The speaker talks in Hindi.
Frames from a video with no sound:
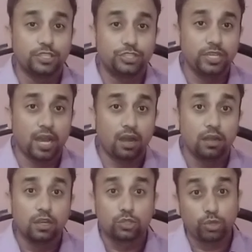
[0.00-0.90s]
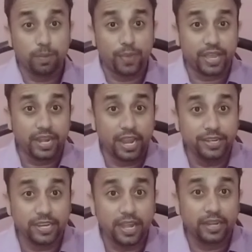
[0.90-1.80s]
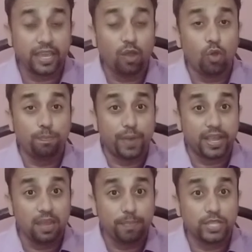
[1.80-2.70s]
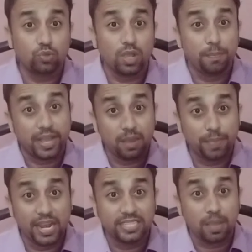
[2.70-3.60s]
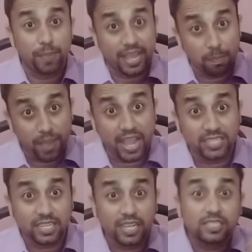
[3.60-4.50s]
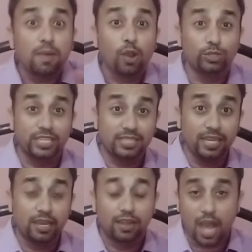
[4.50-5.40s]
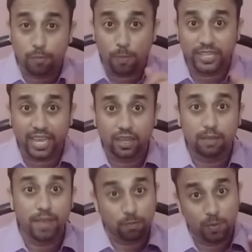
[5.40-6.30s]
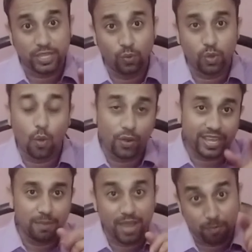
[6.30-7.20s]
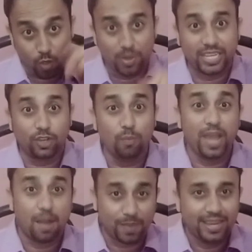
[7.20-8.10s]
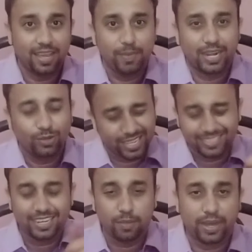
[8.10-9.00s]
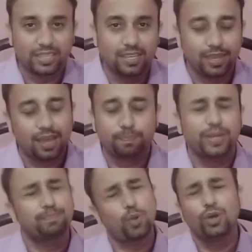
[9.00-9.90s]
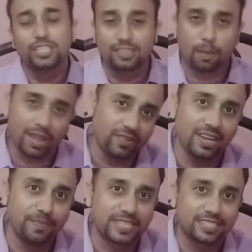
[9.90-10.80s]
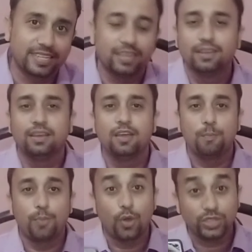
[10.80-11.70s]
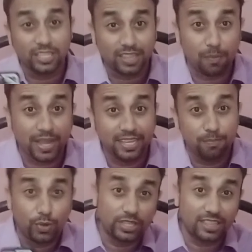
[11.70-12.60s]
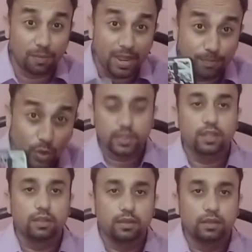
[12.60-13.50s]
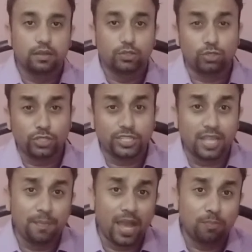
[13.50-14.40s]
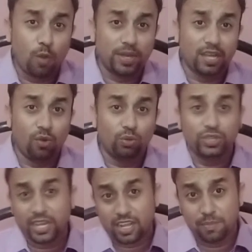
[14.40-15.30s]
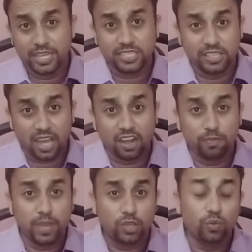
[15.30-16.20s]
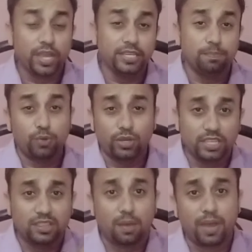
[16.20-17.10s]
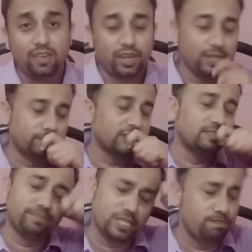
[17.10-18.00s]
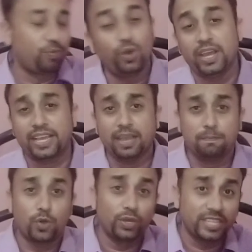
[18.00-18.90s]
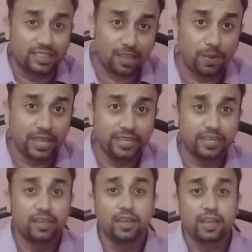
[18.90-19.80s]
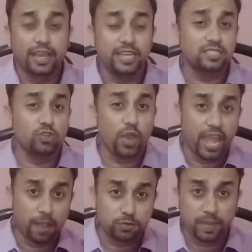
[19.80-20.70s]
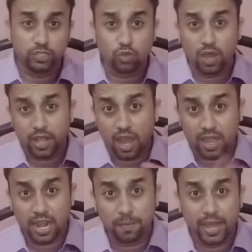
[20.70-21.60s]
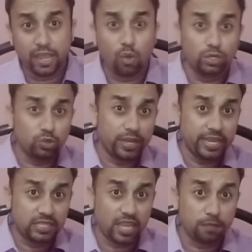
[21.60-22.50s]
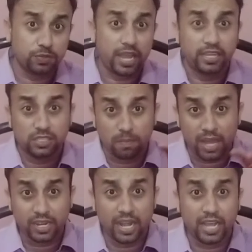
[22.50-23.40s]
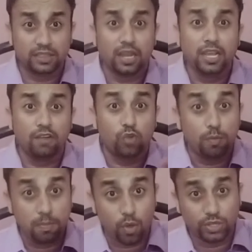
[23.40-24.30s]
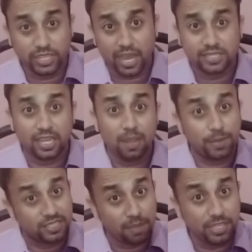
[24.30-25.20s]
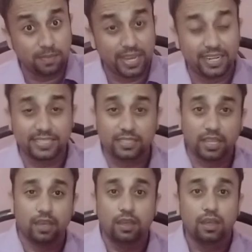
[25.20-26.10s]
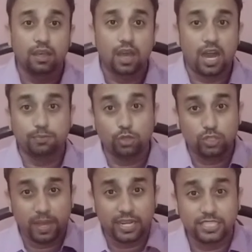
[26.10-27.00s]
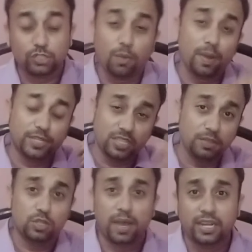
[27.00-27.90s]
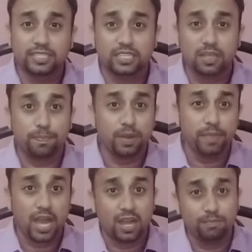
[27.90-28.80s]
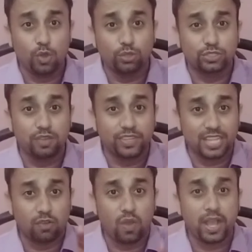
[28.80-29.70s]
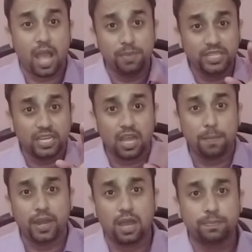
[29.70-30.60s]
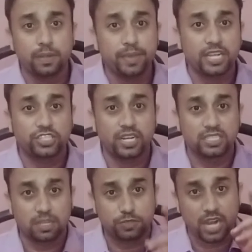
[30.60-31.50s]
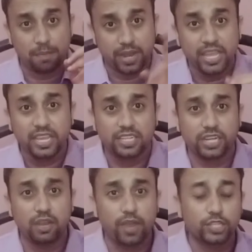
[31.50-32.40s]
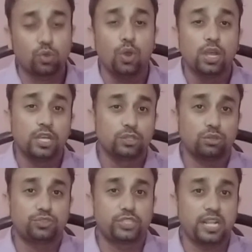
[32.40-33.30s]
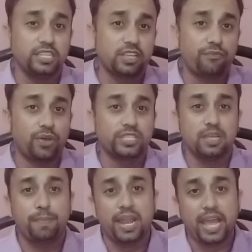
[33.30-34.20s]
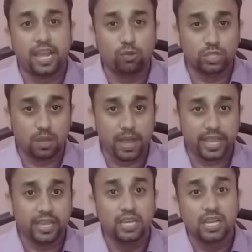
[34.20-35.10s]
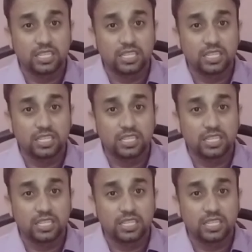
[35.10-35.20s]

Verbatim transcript: जी हाँ तो ये बगैर इंटरनेट के और बगैर पैसों के बगैर बैलेंस के बगैर पैकेज के ये इस्तेमाल हो सकती है आपको पता है मैं आपको बताऊँ ओके मैं आपको बता दू मैं आपके लिए ही बैठा हूँ टेंशन की बात नहीं है यार पर बहुत ही तबाही वाली मैसेज है बहुत ही तबाही है बहुत ही तबाही बहुत ही तबाही है दोस्तों जितना मैं आपको बताऊं उतना कम है इसकी तारीफ में क्योंकि ये बहुत ही तबाही वाली बस बोला गया बहुत ही तबाही है इस जो ऐप्स में जो कारनामा है और जो इस ऐप का इस्तेमाल करने का तरीका वो भी बहुत ही आसान है बच्चे भी इस्तेमाल कर सकते हैं आप तो इस्तेमाल कर सकते हो पर बच्चे भी इस्तेमाल कर सकते हैं पर मैं आप लोगों से इतना कहूँगा अभी तक अगर आपने मेरा चैनल सब्सक्राइब नहीं किया जे डिवाइस को तो जल्दी से फ़ौरन से बेल आइकन को दबा के